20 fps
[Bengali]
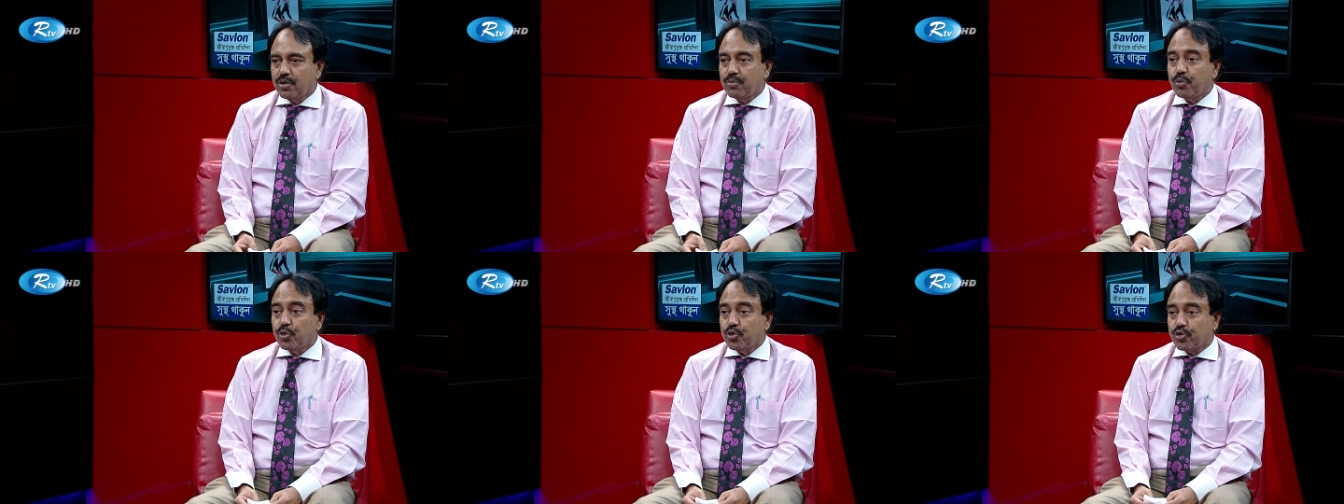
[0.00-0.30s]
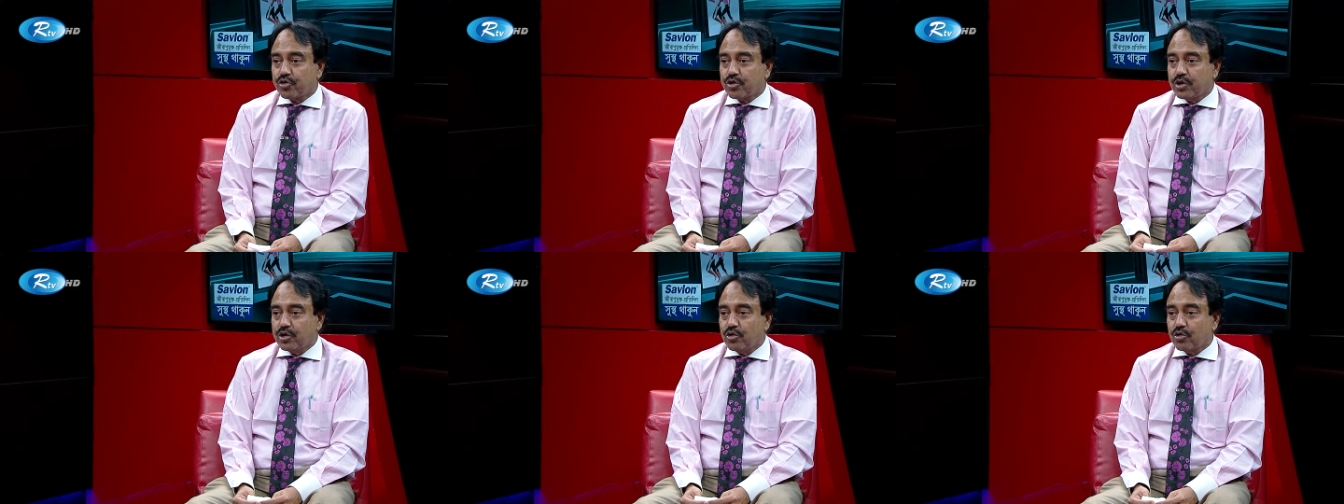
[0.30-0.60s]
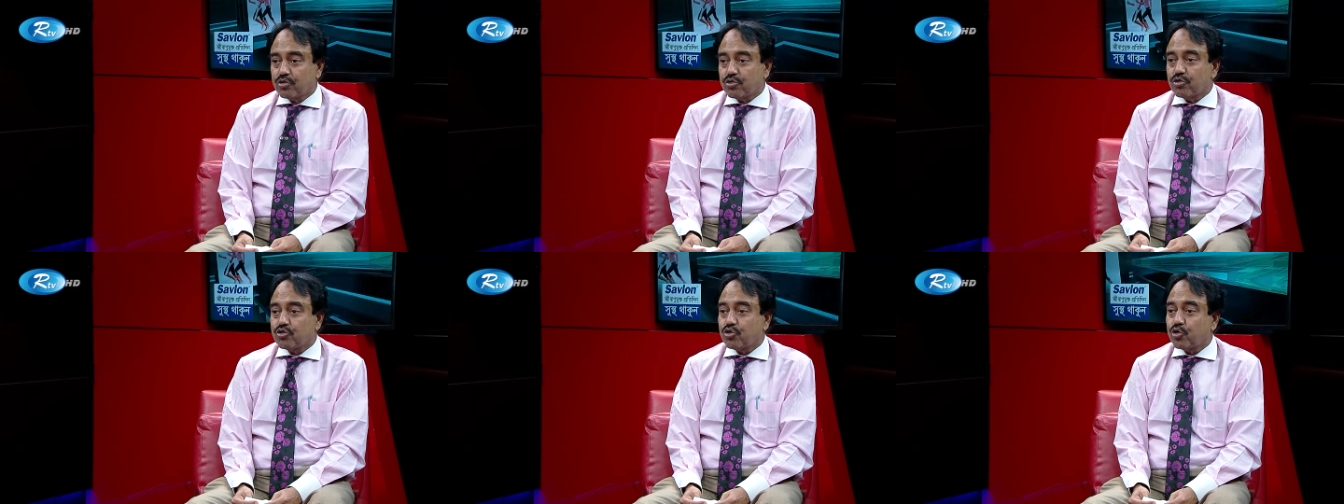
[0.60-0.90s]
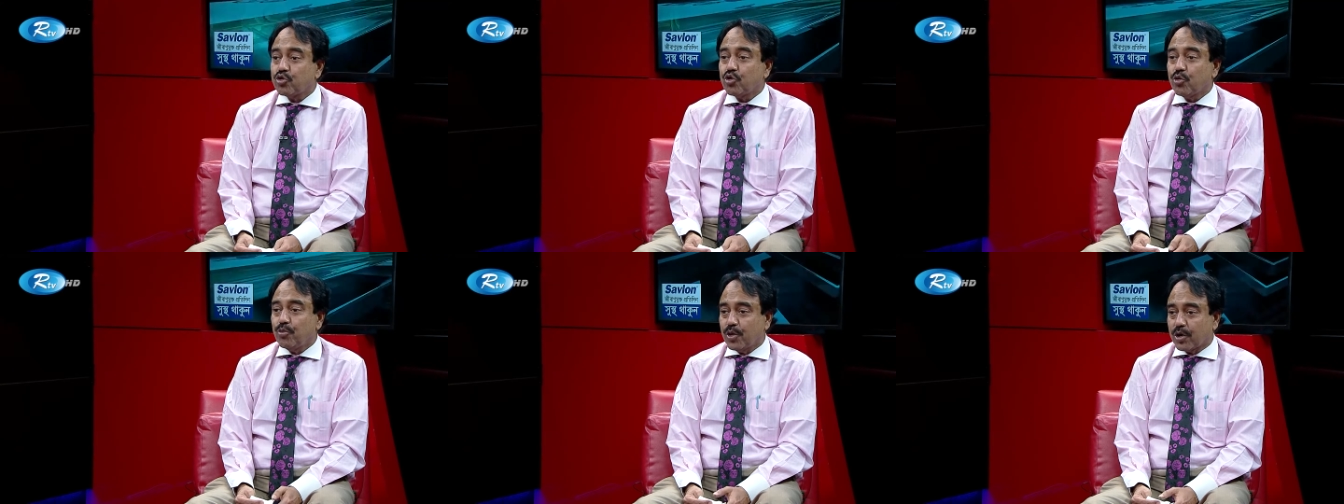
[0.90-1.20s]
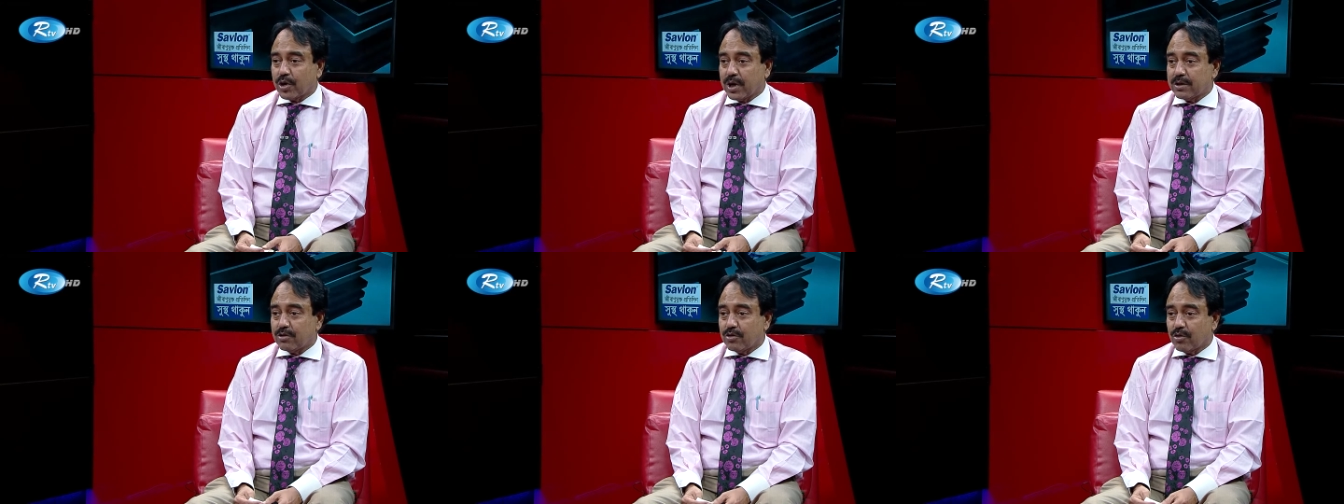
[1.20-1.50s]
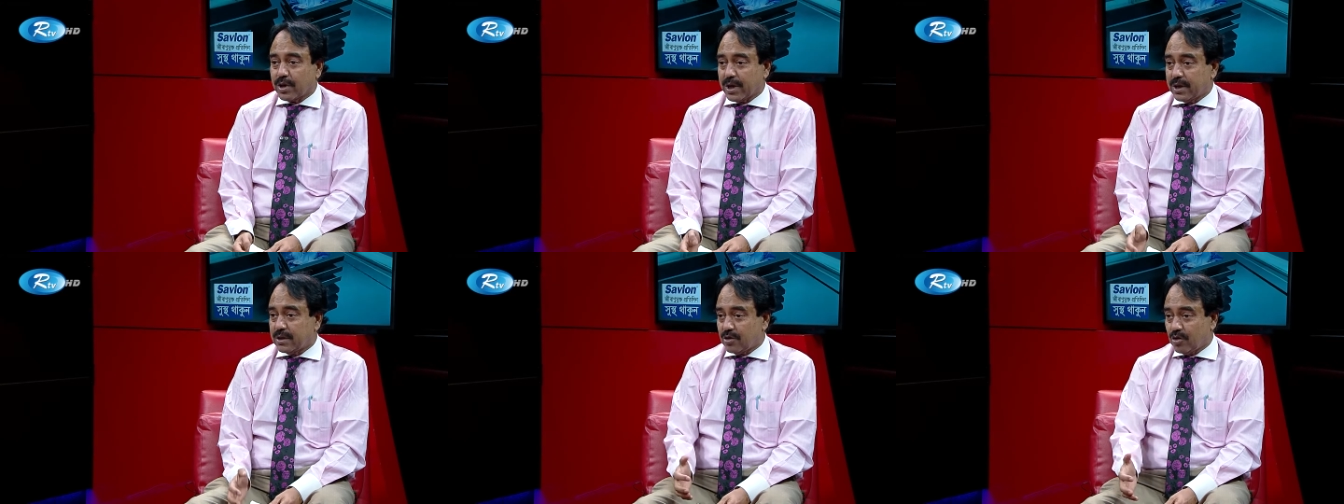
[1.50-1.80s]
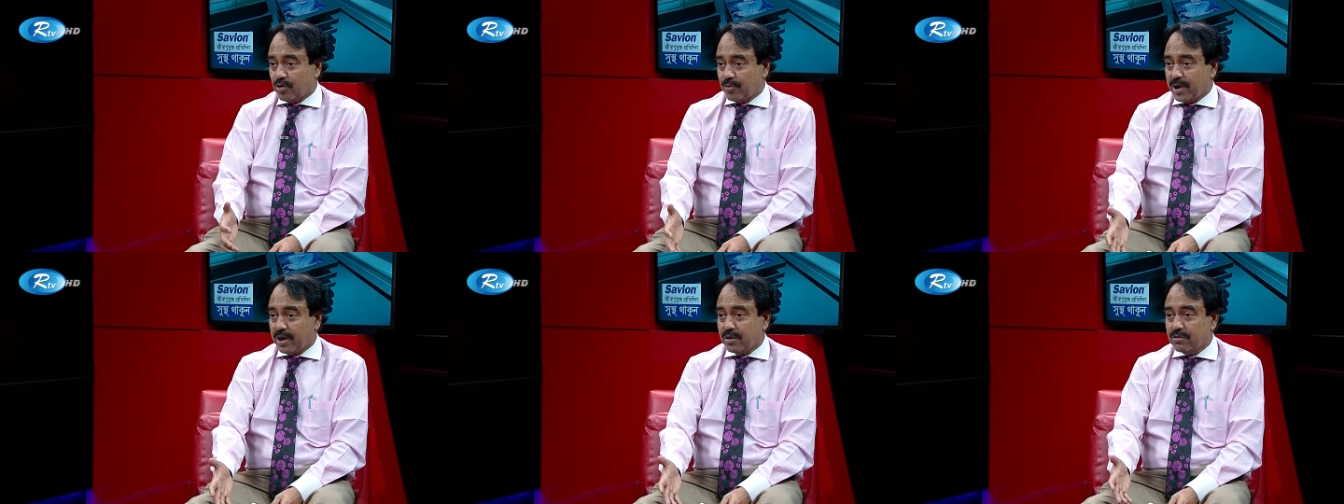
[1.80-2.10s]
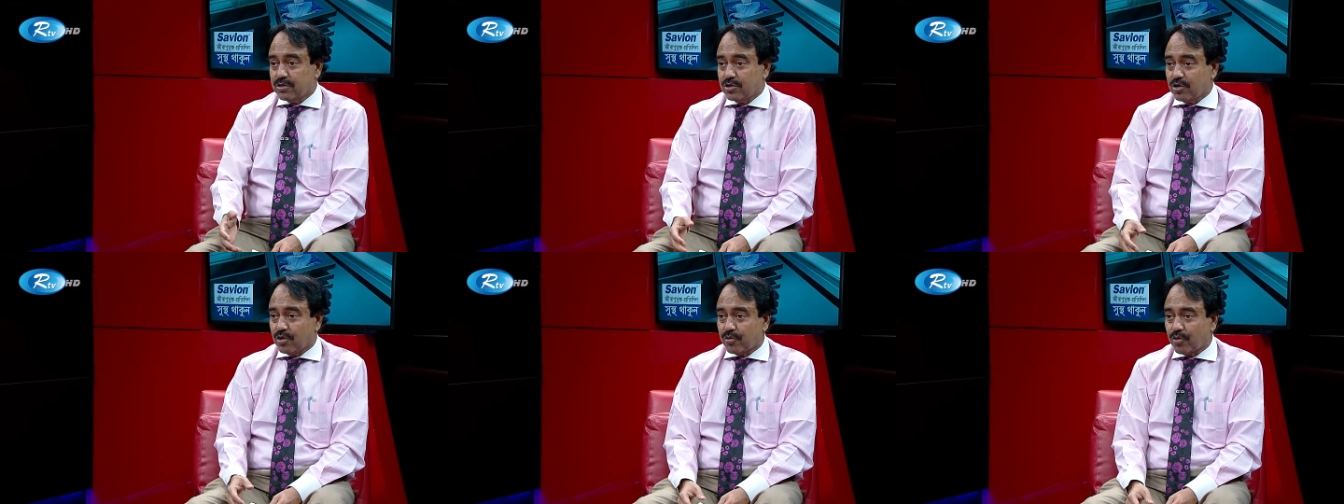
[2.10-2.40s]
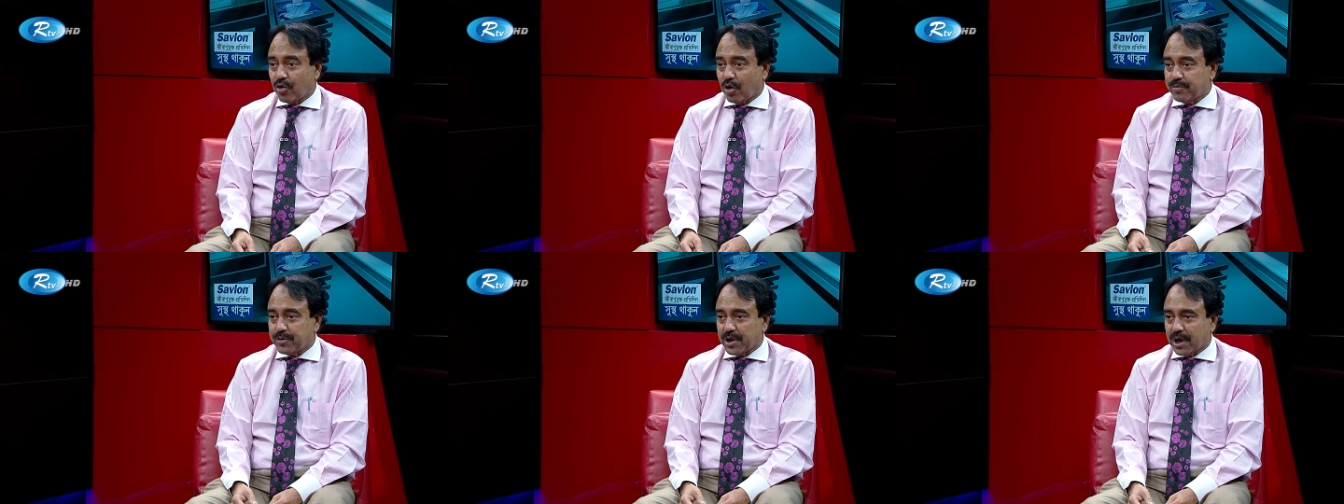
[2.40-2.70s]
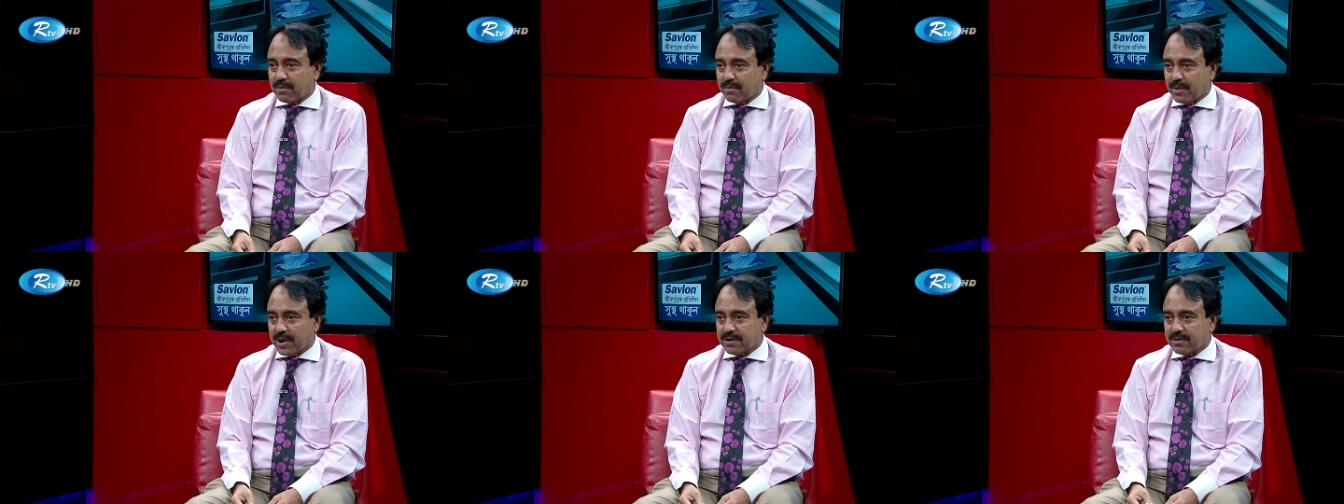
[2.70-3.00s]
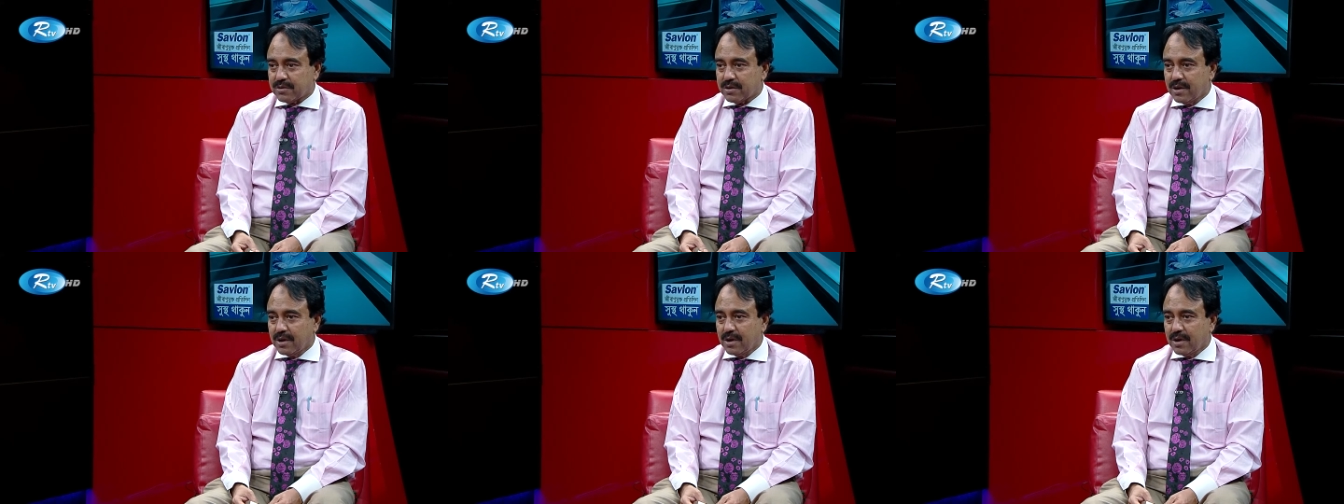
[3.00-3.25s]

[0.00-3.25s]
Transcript: পুষ্টিযুক্ত সুষম খাদ্য খাইতে হবে এখন যেমন রমজান মাস